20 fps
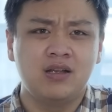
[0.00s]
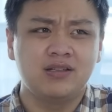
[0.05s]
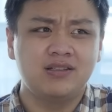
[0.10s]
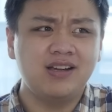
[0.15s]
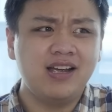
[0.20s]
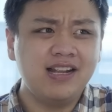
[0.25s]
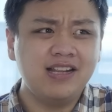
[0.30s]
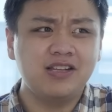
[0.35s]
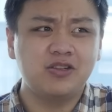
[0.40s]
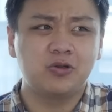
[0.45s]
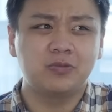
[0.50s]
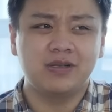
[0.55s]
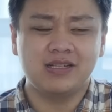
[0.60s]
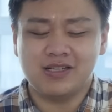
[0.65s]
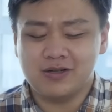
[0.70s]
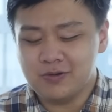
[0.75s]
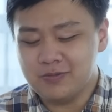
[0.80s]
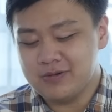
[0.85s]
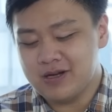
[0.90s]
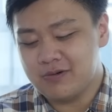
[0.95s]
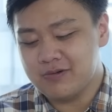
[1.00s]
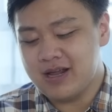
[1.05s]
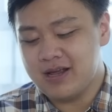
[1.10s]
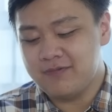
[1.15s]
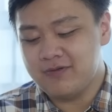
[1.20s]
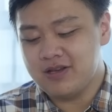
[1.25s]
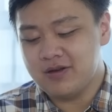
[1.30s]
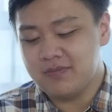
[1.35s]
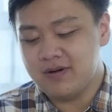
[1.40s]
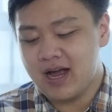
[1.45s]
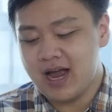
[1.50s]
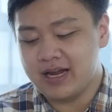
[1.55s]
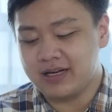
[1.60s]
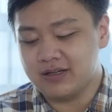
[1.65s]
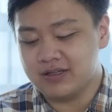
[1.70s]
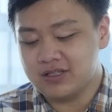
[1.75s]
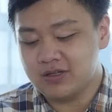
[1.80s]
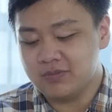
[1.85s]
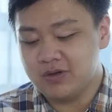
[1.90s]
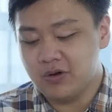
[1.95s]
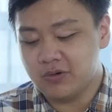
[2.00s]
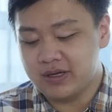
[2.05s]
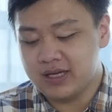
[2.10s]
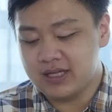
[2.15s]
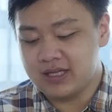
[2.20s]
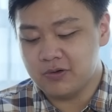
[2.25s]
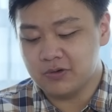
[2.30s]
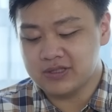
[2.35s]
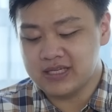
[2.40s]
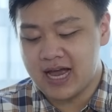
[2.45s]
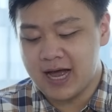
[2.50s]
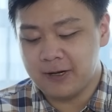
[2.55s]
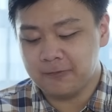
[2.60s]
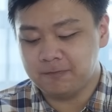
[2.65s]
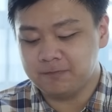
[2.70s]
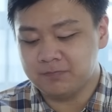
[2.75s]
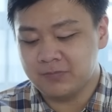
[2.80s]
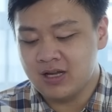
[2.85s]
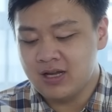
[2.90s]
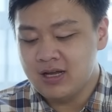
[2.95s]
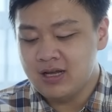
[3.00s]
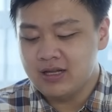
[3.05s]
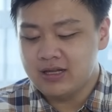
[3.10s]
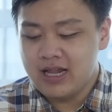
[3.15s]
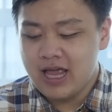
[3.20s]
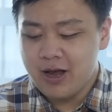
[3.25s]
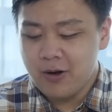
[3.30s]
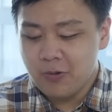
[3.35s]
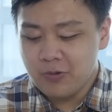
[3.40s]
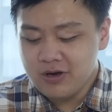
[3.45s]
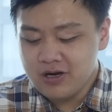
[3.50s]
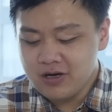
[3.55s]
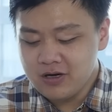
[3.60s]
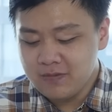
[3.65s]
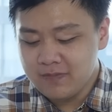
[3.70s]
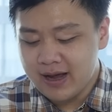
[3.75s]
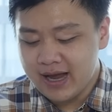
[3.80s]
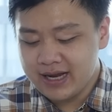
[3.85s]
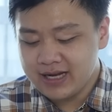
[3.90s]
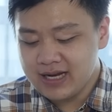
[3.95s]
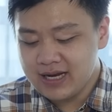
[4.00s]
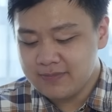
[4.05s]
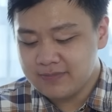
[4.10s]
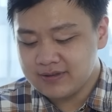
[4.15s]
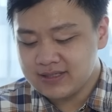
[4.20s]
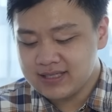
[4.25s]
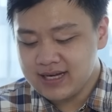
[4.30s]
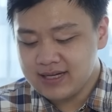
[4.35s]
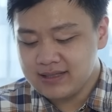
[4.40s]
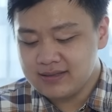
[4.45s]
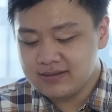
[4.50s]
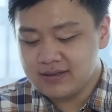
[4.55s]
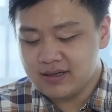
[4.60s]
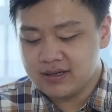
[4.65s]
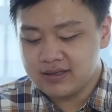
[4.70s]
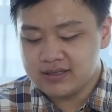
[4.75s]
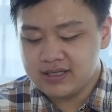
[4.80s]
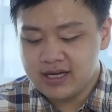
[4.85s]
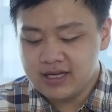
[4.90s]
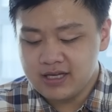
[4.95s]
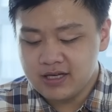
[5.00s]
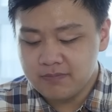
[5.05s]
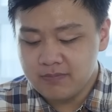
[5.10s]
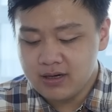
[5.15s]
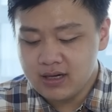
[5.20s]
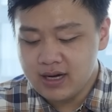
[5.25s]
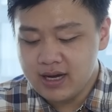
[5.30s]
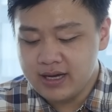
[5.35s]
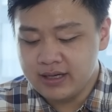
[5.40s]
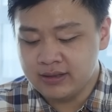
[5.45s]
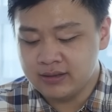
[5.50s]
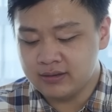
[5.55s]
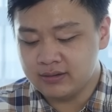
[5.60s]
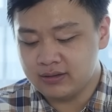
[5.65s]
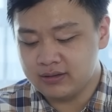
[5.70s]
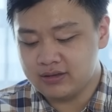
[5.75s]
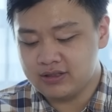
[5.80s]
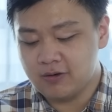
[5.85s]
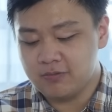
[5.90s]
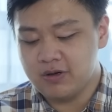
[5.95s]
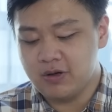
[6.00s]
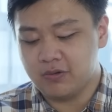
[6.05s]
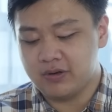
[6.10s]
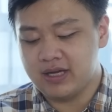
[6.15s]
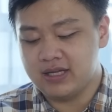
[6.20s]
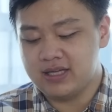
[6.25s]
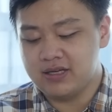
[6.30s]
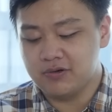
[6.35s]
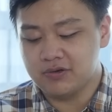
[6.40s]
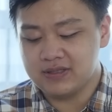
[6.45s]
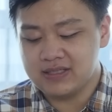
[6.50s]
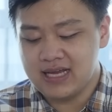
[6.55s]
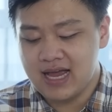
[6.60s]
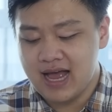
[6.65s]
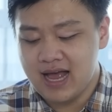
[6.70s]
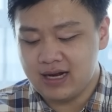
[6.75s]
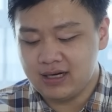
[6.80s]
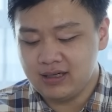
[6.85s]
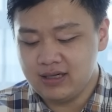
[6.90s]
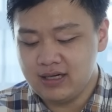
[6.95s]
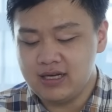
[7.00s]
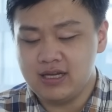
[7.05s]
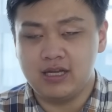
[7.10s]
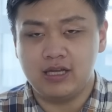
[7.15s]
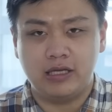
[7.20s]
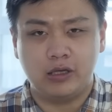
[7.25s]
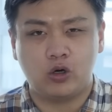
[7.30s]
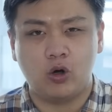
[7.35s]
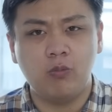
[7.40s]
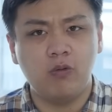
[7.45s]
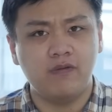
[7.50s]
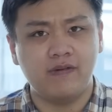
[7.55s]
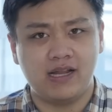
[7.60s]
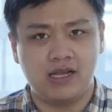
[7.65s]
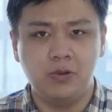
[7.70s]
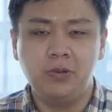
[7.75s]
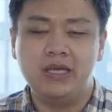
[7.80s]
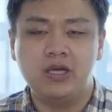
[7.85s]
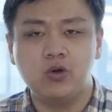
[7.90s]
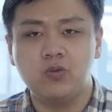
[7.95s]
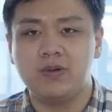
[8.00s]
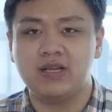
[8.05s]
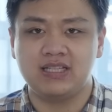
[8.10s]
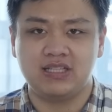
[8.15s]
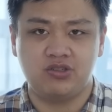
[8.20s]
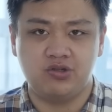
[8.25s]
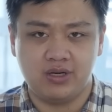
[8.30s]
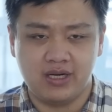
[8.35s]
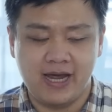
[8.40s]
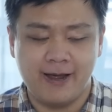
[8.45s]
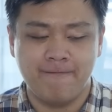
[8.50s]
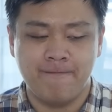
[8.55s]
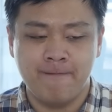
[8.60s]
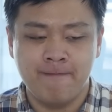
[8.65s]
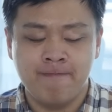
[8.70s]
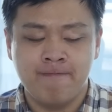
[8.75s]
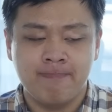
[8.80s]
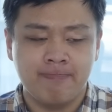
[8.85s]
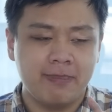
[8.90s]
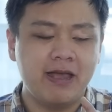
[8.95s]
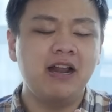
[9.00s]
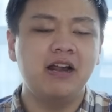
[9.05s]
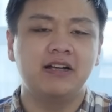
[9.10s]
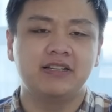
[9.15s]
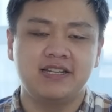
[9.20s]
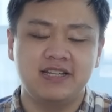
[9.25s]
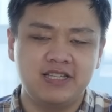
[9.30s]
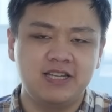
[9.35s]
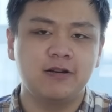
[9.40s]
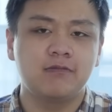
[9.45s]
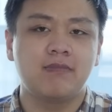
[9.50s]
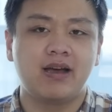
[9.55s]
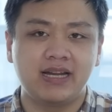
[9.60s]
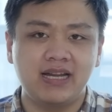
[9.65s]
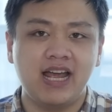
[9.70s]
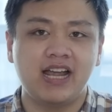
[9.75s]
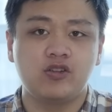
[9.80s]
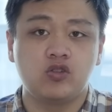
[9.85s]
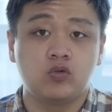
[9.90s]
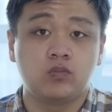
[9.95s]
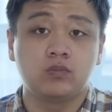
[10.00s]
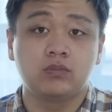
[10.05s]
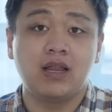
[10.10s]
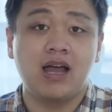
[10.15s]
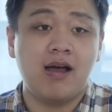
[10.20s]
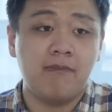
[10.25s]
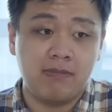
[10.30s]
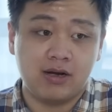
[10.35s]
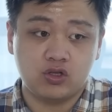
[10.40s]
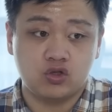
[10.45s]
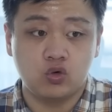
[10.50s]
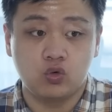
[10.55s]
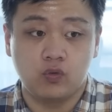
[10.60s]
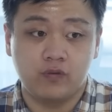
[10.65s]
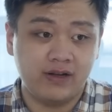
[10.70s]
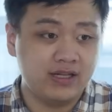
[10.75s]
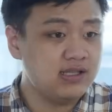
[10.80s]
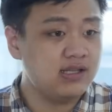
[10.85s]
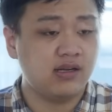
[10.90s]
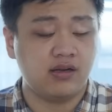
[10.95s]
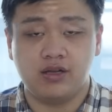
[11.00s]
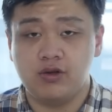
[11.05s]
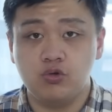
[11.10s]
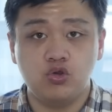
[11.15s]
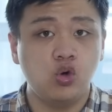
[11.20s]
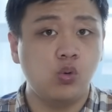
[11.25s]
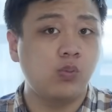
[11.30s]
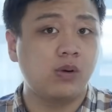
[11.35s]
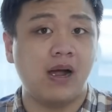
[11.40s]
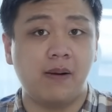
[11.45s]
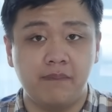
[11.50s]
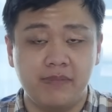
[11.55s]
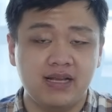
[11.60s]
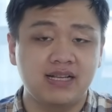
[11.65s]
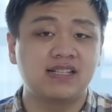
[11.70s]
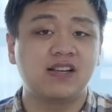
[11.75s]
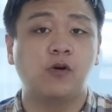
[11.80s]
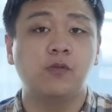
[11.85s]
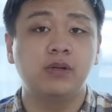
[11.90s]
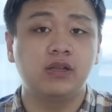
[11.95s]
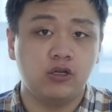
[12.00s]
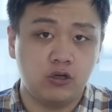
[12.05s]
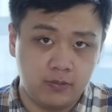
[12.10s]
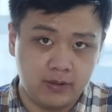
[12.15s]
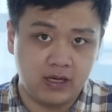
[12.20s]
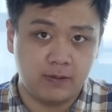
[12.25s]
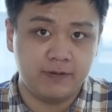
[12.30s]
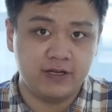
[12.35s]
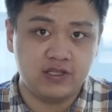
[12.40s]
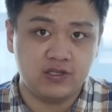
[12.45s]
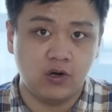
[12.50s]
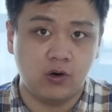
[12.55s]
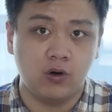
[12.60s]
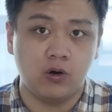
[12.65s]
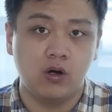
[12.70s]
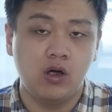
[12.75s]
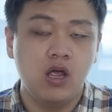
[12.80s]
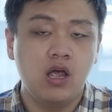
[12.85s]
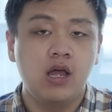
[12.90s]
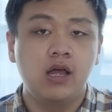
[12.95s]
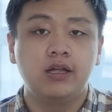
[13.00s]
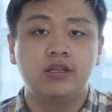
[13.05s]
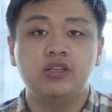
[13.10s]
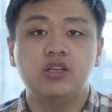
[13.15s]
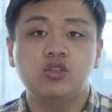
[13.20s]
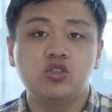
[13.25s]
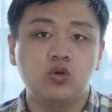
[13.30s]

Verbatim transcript: Trước hết thì chúng ta sẽ cùng nhau đến với những bức ảnh ở trong điều kiện thiếu sáng. Nếu như mà anh em xét dựa trên những bức hình trong điều kiện thiếu sáng thì có một vài lưu ý của mình dành cho anh em. Đấy là ở trên chiếc máy này chúng ta mặc dù vẫn sở hữu chung cảm biến 64 megapixel nhưng